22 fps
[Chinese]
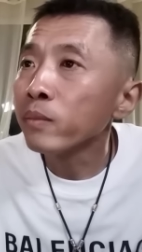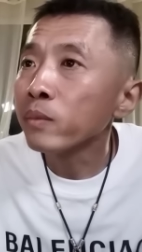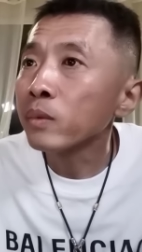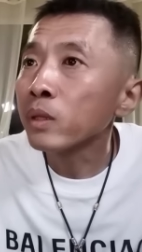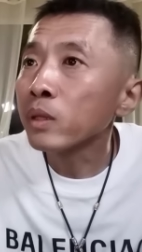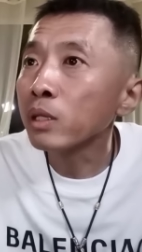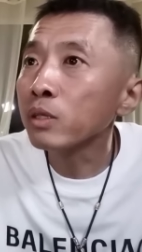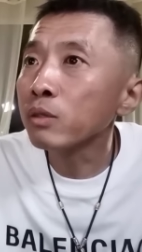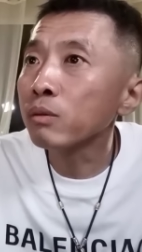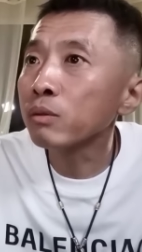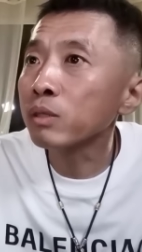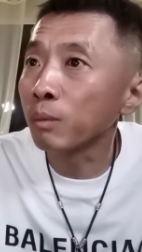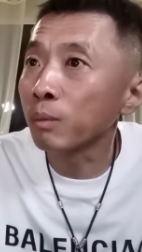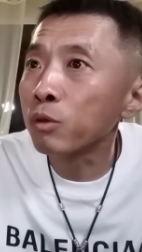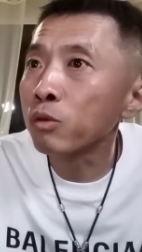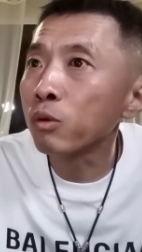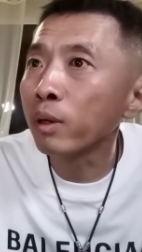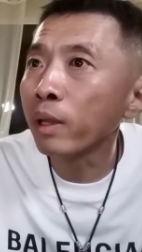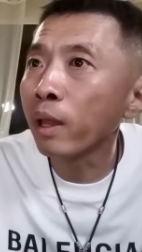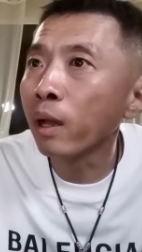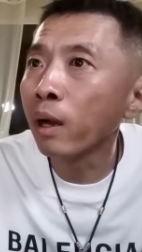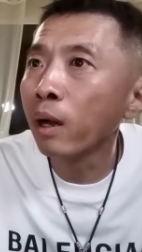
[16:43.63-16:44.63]
他就怎么
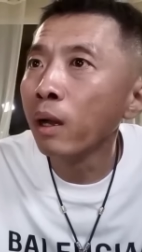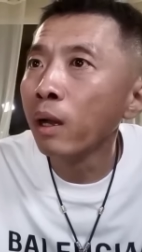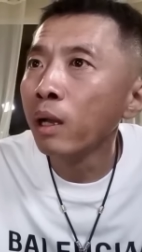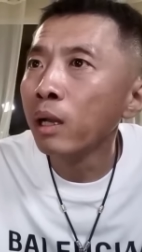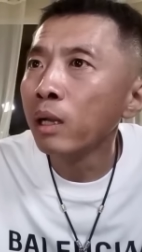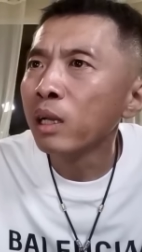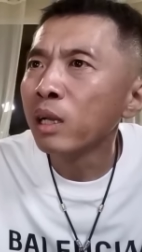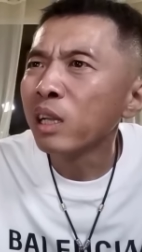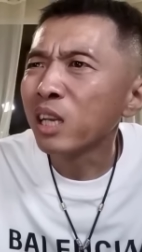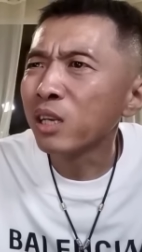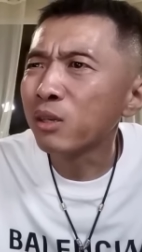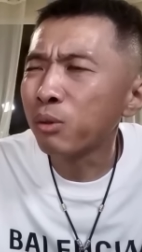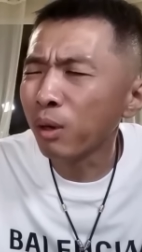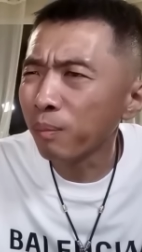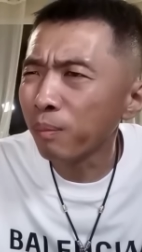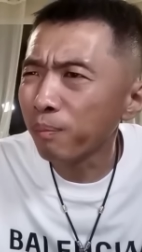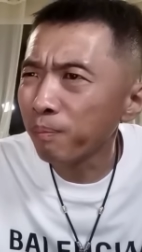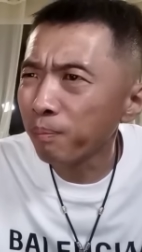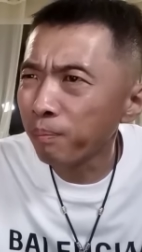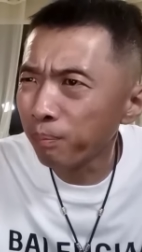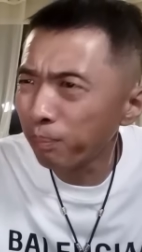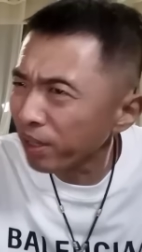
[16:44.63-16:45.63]
说呀？他
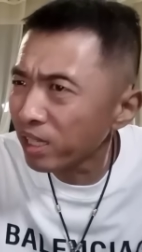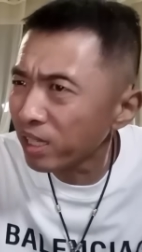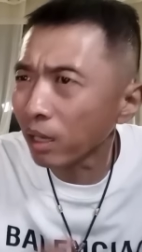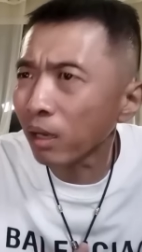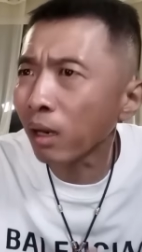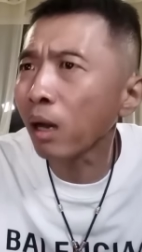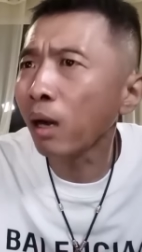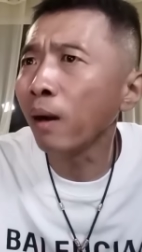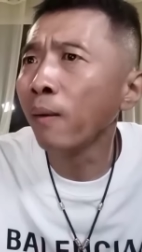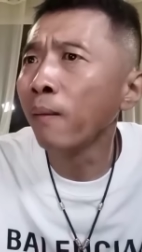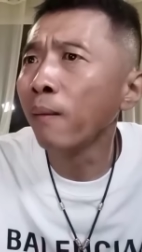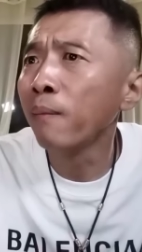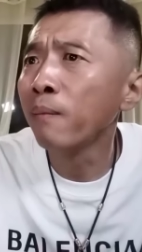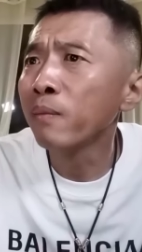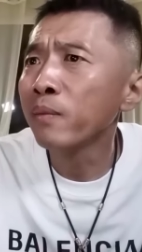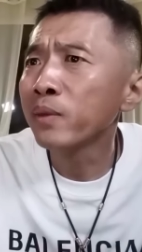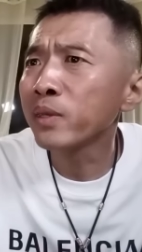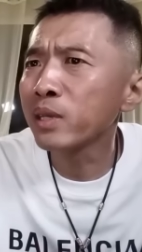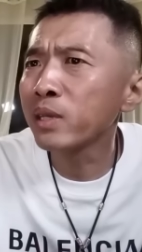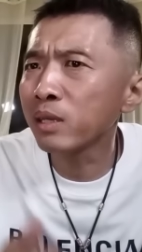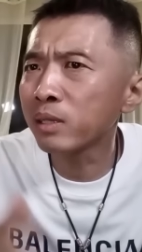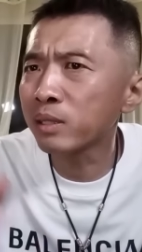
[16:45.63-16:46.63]
说：“不行啊，
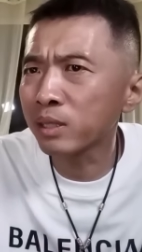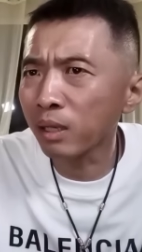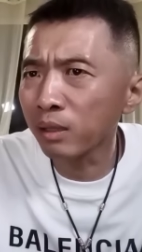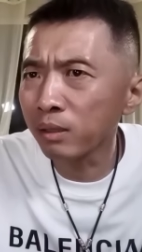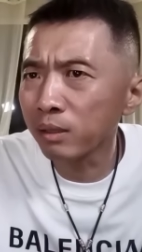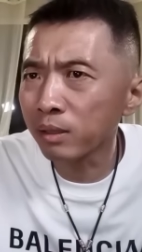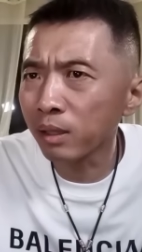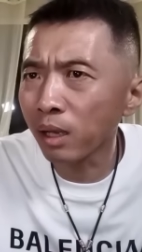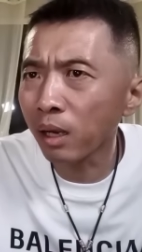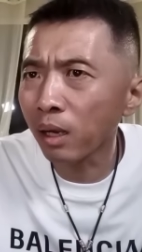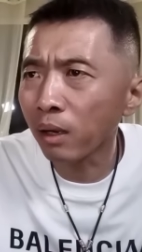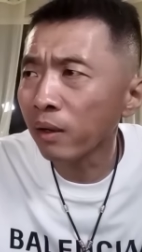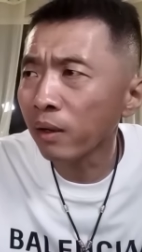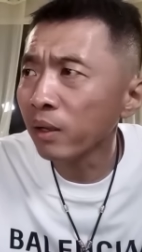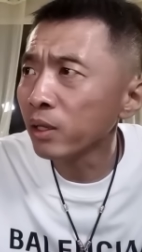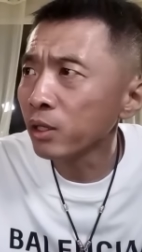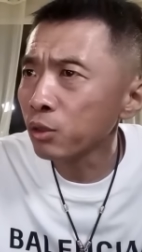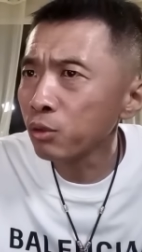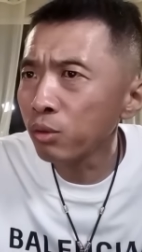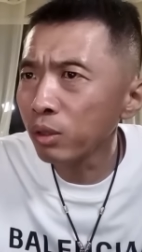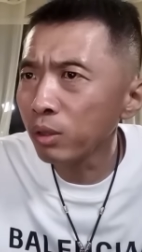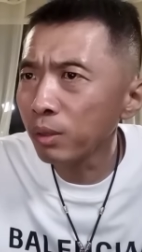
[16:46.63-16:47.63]
这个桑塔纳
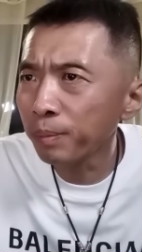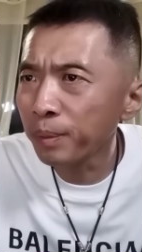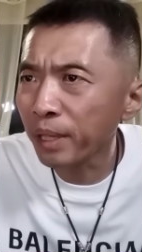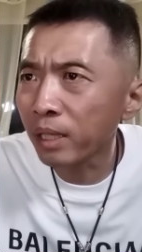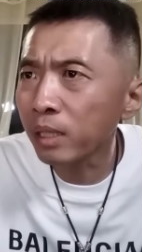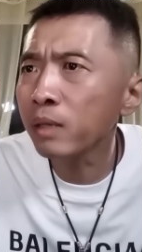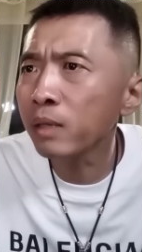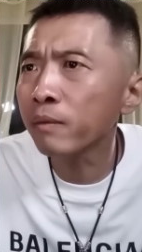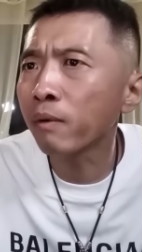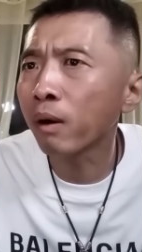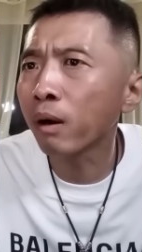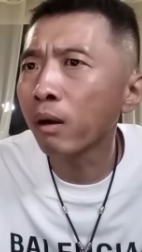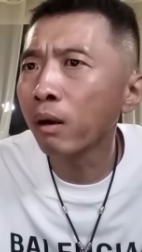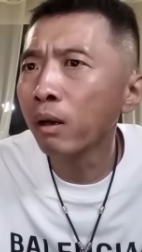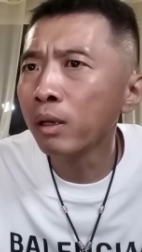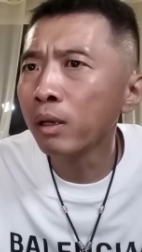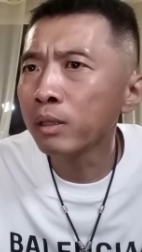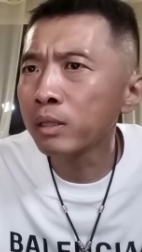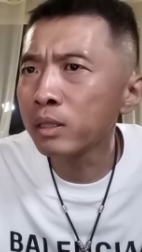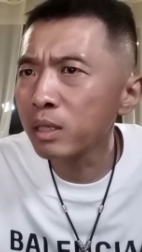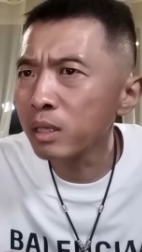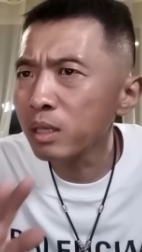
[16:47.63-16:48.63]
去了别的地方，
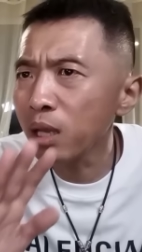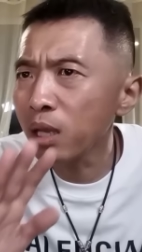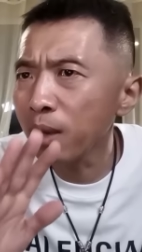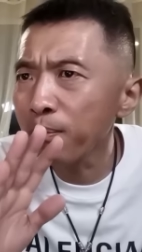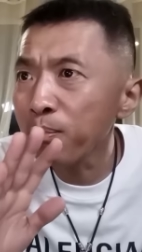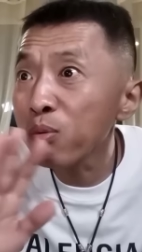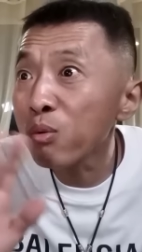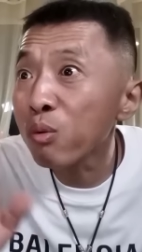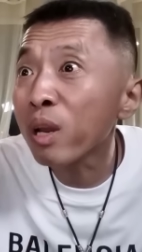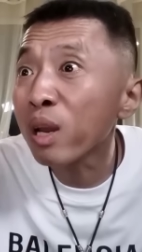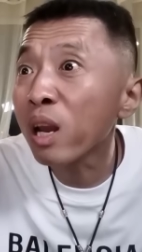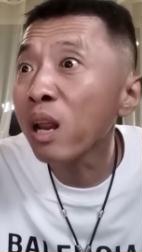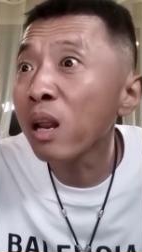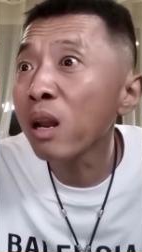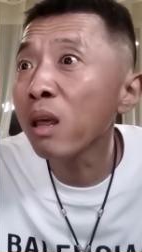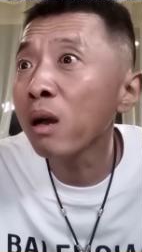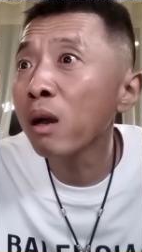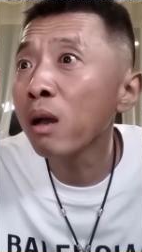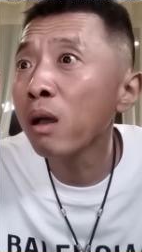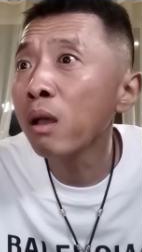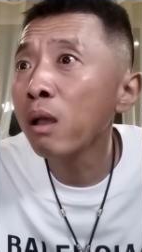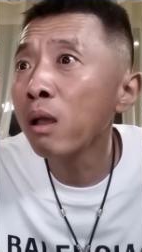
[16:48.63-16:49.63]
今天不回来
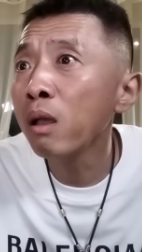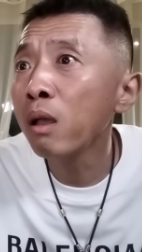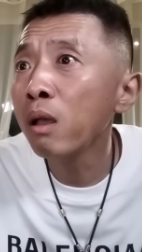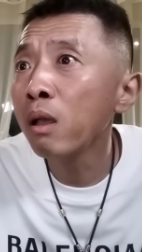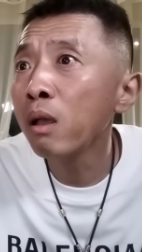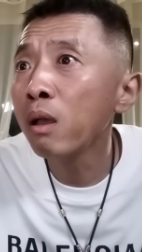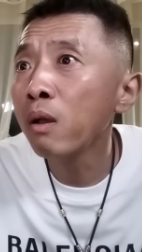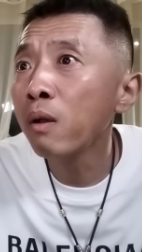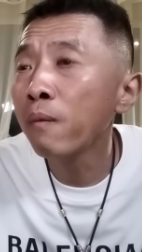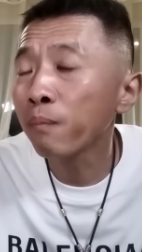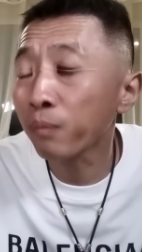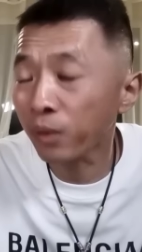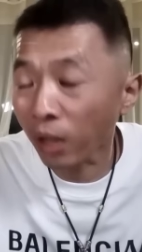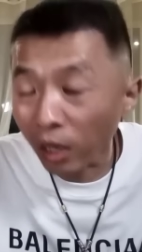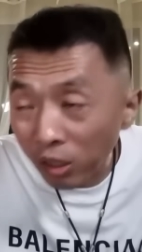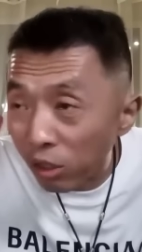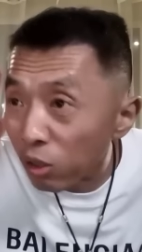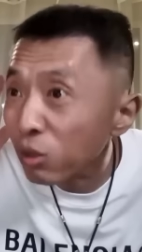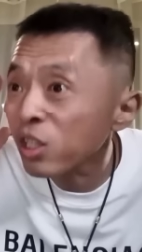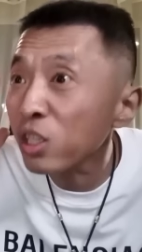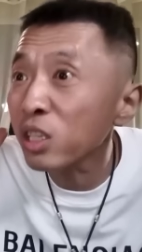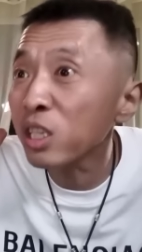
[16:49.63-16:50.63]
了。”他
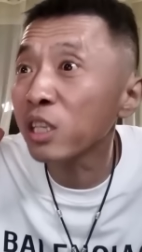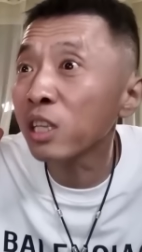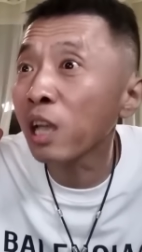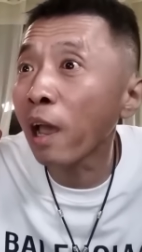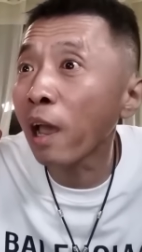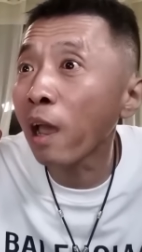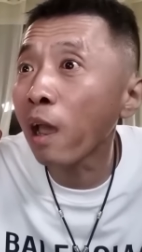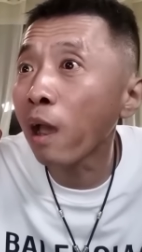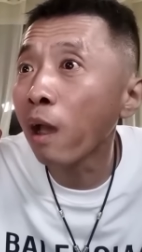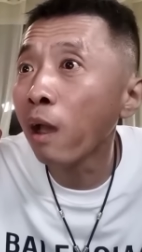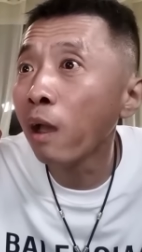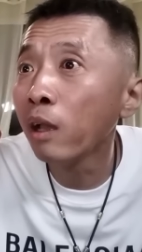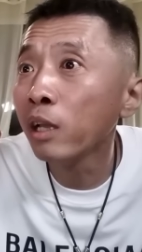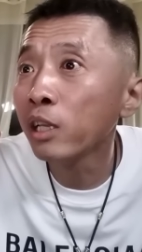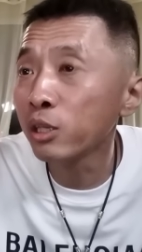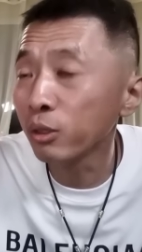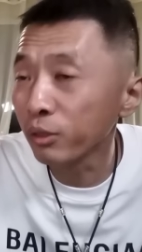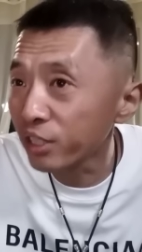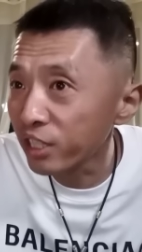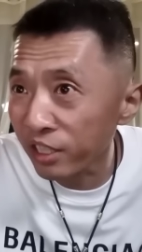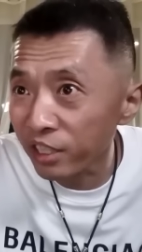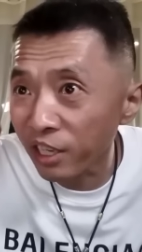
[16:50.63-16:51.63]
就自己猜，
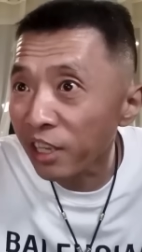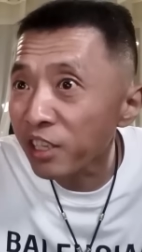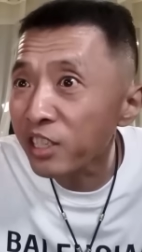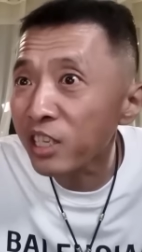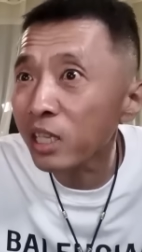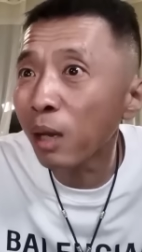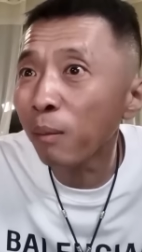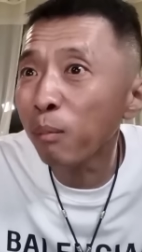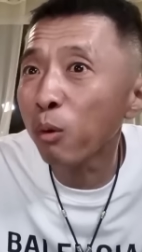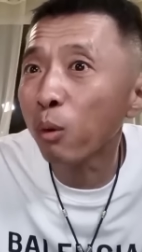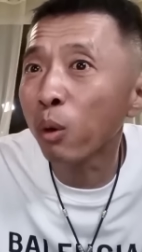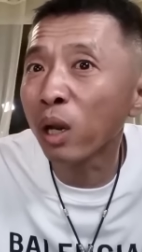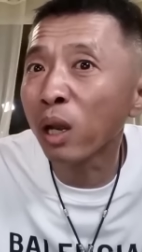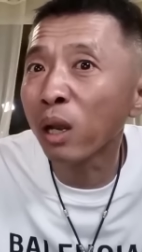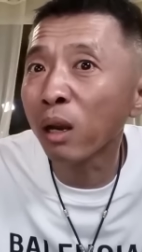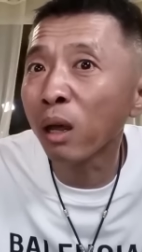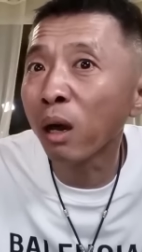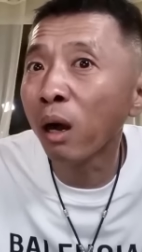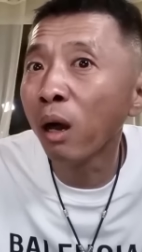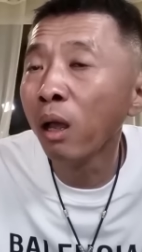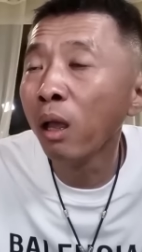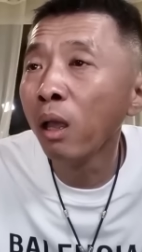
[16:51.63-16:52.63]
就人今天不回来了。